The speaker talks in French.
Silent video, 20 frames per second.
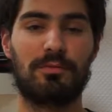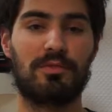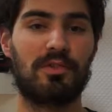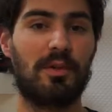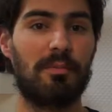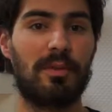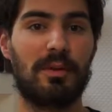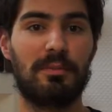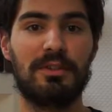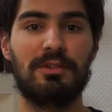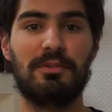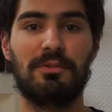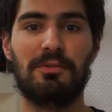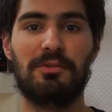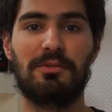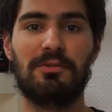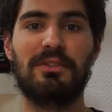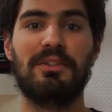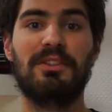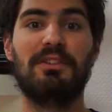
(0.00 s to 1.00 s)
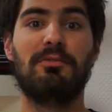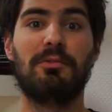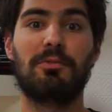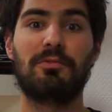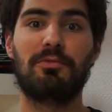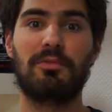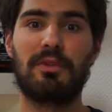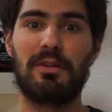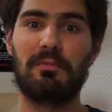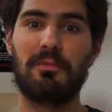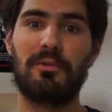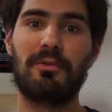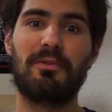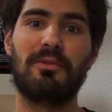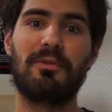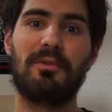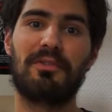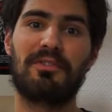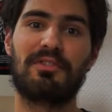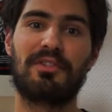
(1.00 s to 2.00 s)
Donc ça me permet de
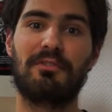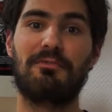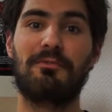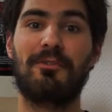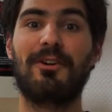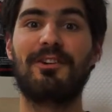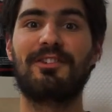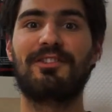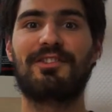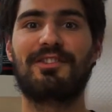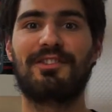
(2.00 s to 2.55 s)
éventuellement savoir